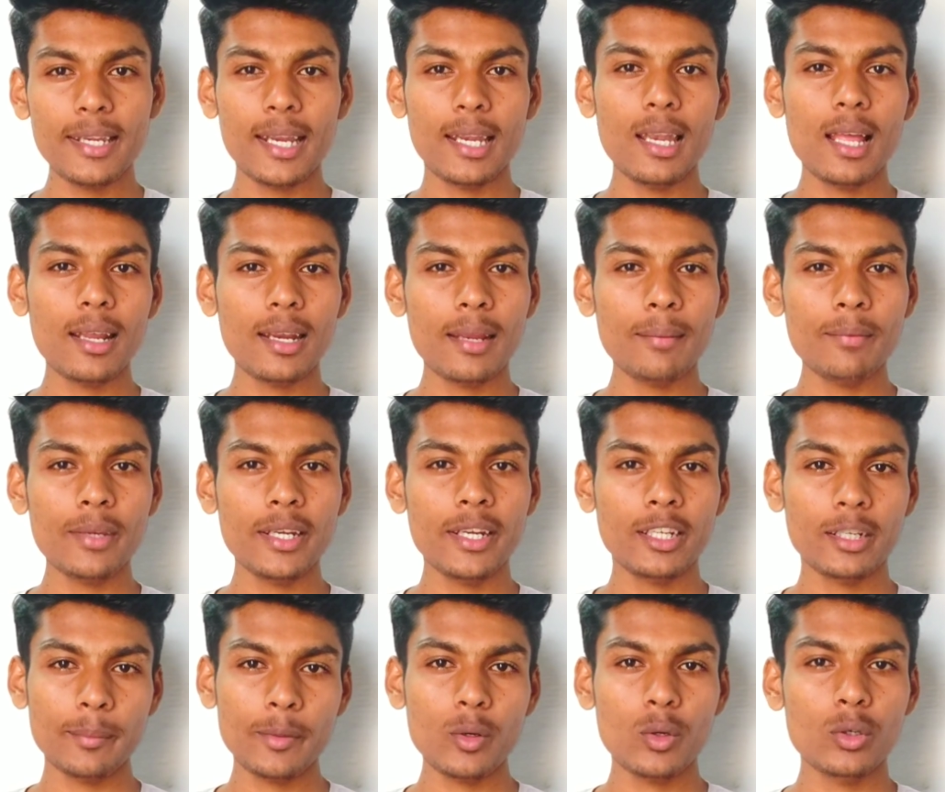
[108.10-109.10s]
மாதிரி எல்லா ரேம்
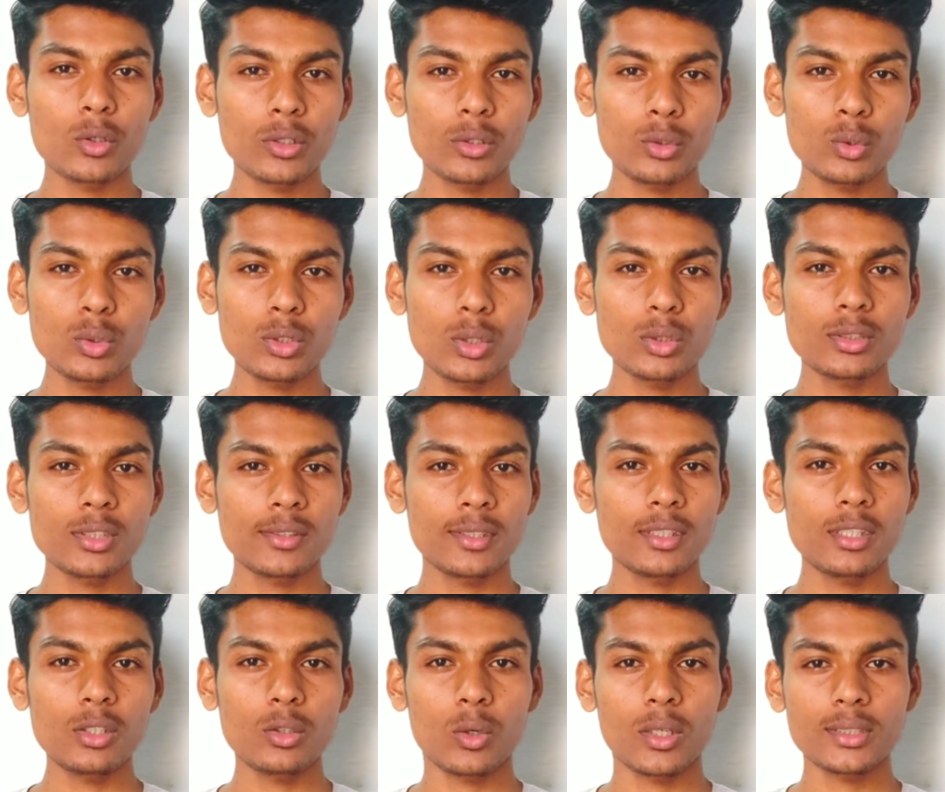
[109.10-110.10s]
வேரியண்ட்டுக்குமே ஒரு டூ தௌசண்ட்
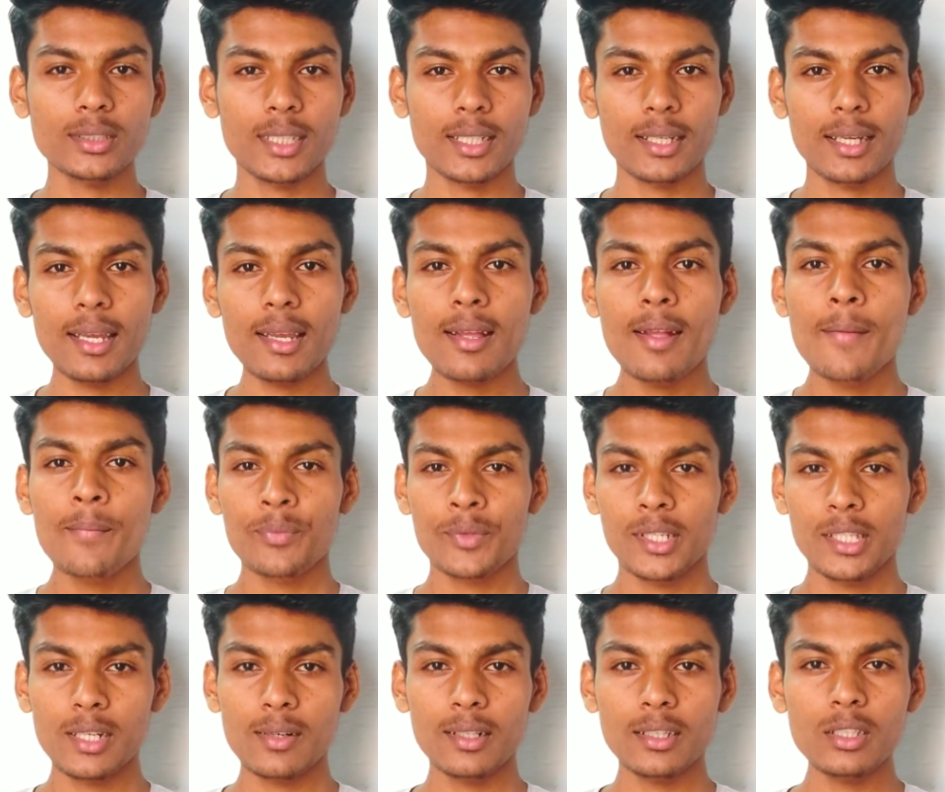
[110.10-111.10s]
வந்து குறைச்சாங்க
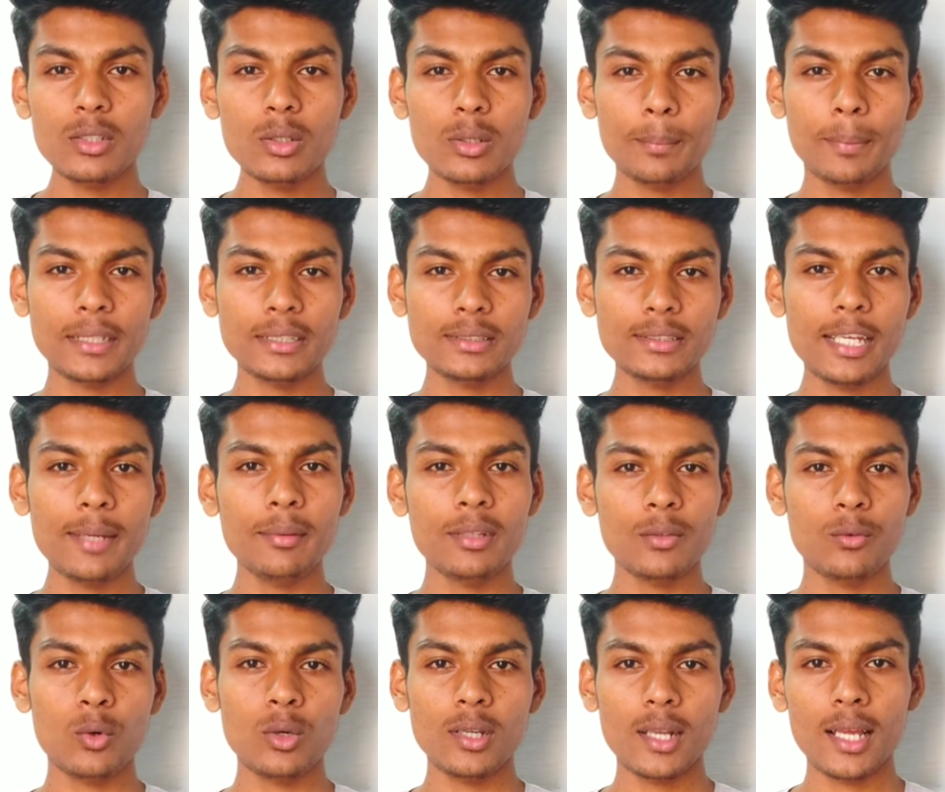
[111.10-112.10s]
இதில் வந்து ஃபஸ்ட் டைம்
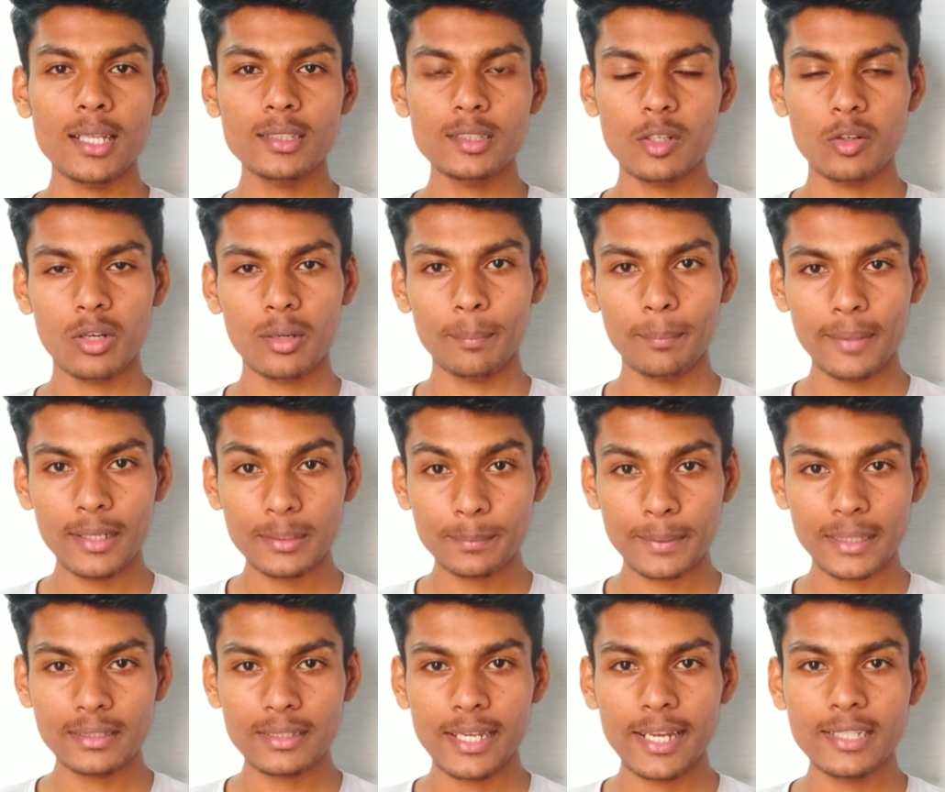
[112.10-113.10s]
இந்த ஃபோன் லான்ச் ஆகிறப்ப
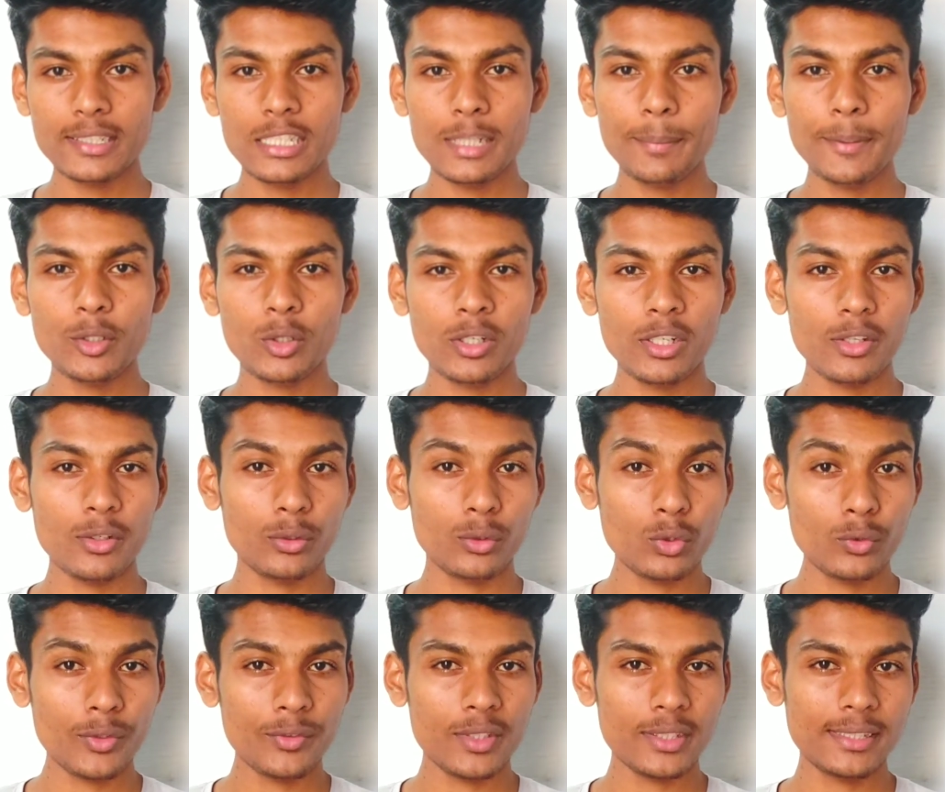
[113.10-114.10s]
ஸ்பெஷல் எயிட் ஜிபி டுவெண்ட்டி
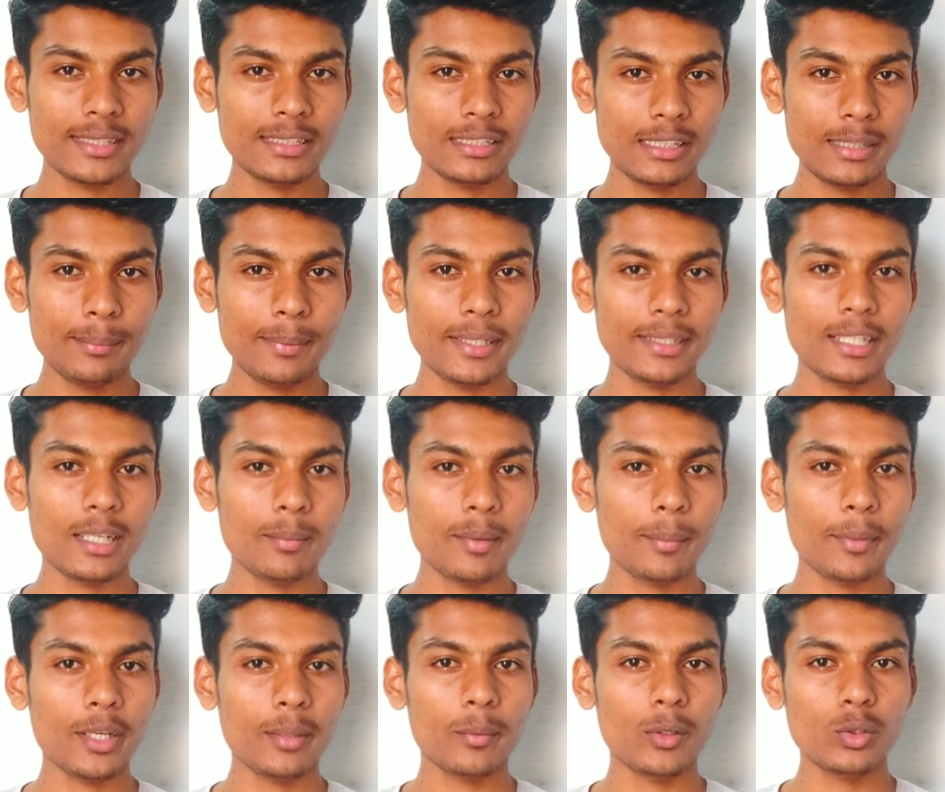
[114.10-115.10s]
டூ பிப்டி சிக்ஸ் ஜிபி இன்டர்னல்
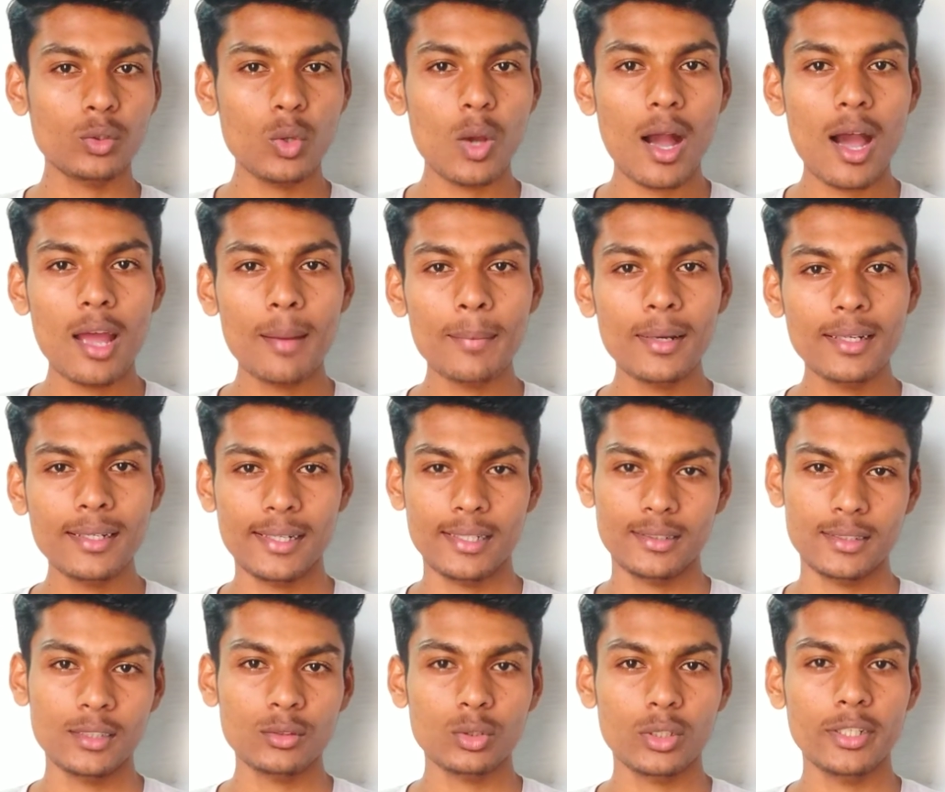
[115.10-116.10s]
மெமரிக்கு மட்டும் ஆர்மல்
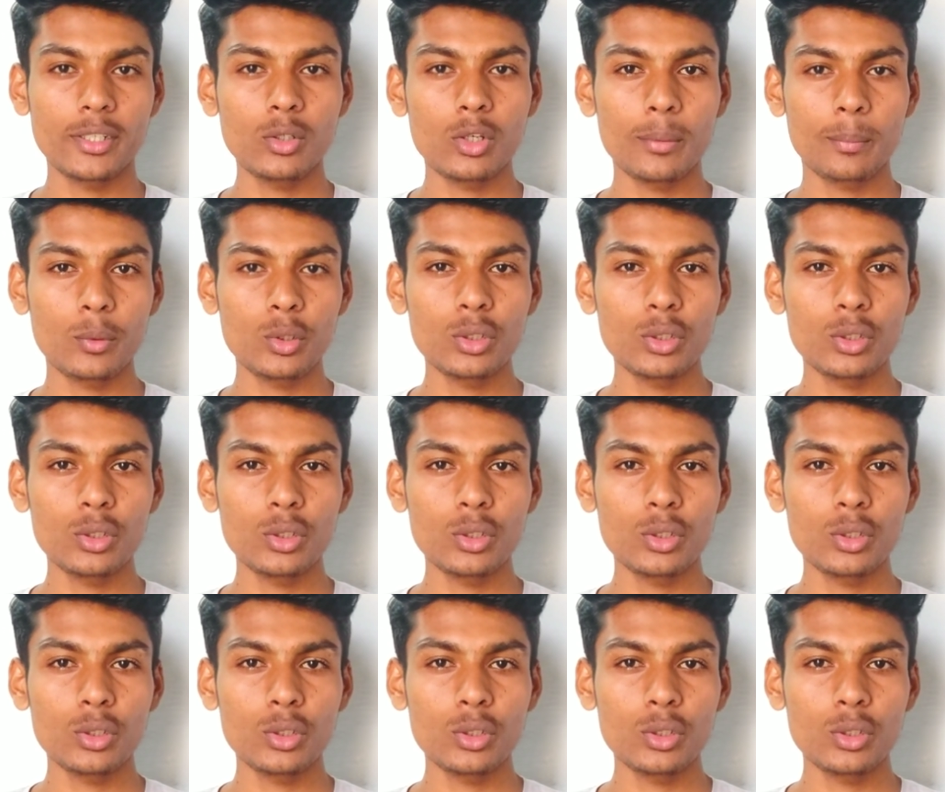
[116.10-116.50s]
எடிசன் சொல்லிட்டு ஒரு